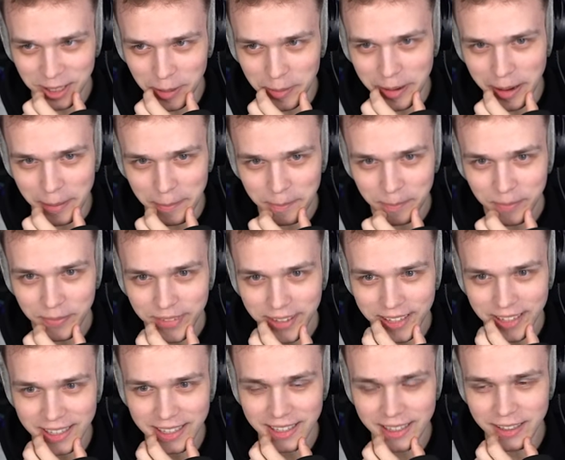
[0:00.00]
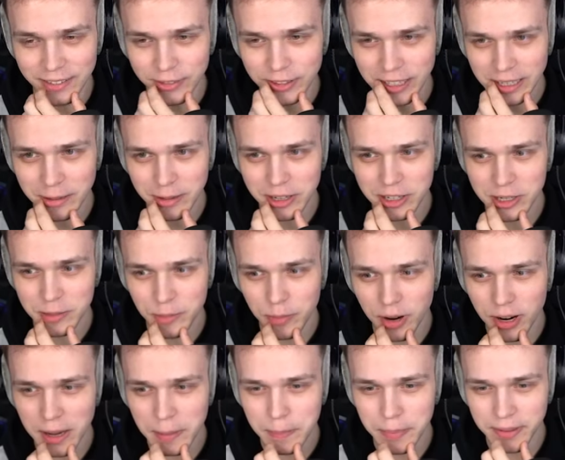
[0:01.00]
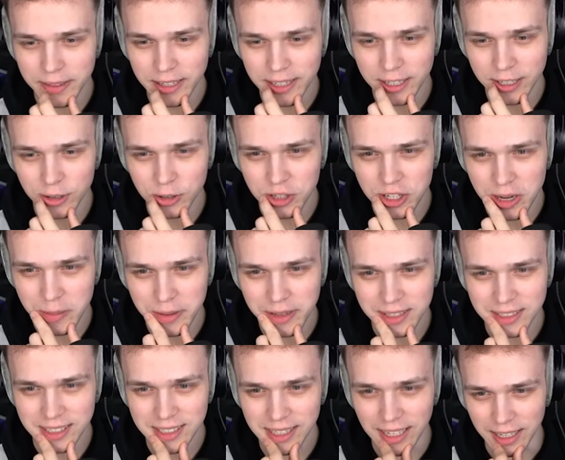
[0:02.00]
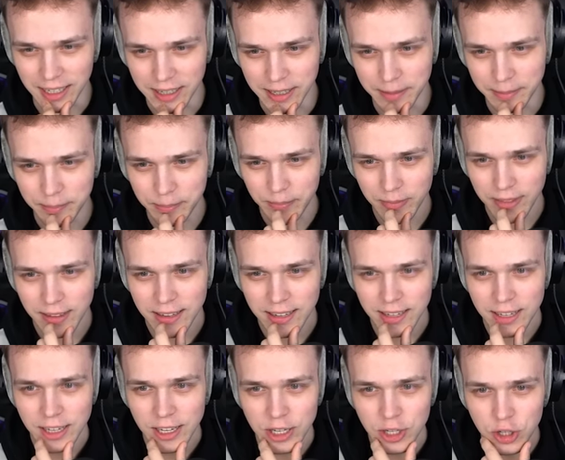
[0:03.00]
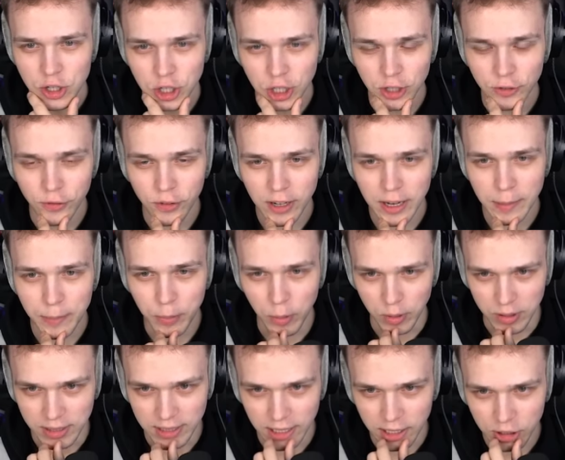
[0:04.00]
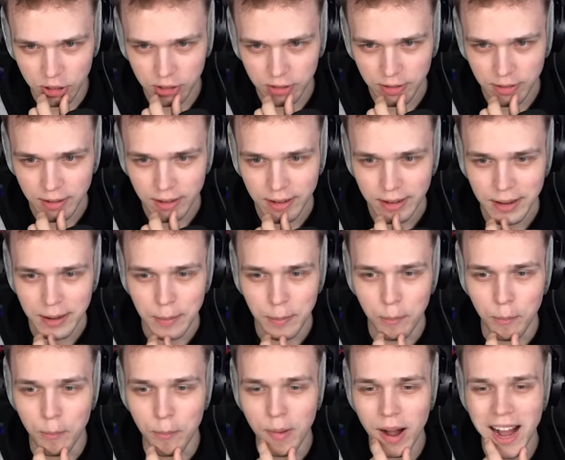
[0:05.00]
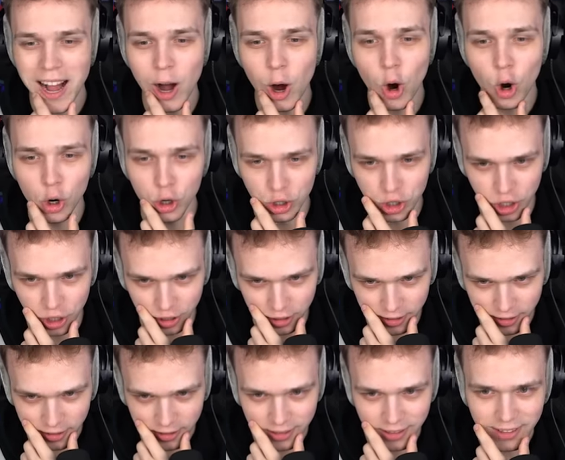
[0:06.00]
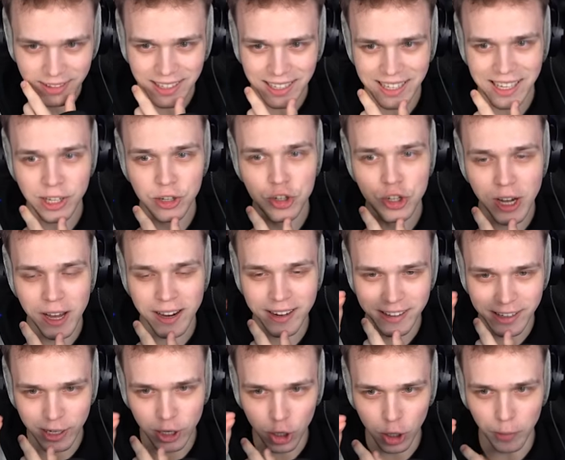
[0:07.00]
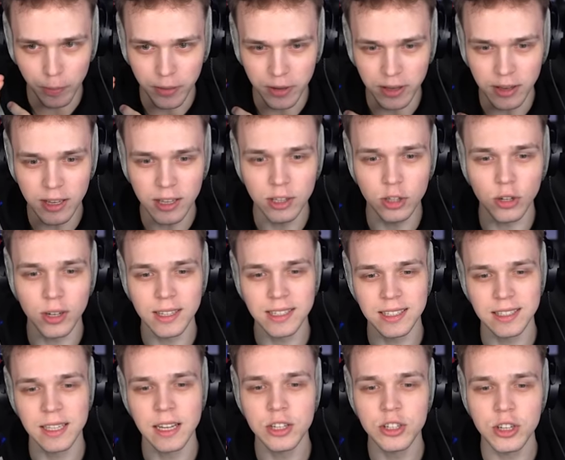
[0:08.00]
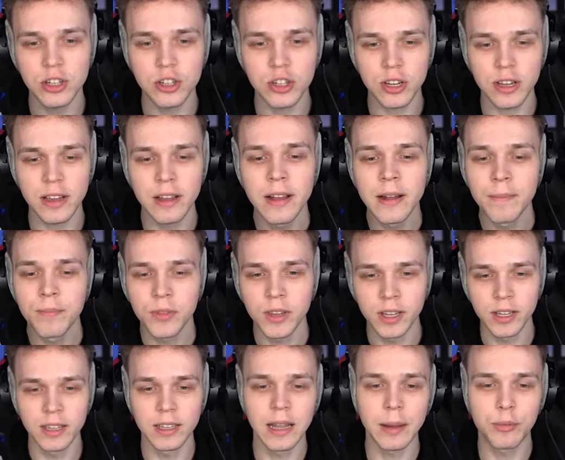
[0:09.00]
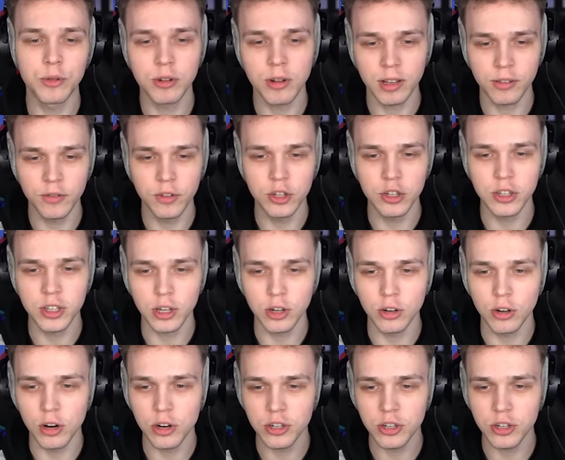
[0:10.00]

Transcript: Dobra. E, w takim razie moje pytanie do ciebie jest takie. Czy twoja postać ma oczy, mm. takie czarne kropki i to na zasadzie, że y, na przykład widzisz tego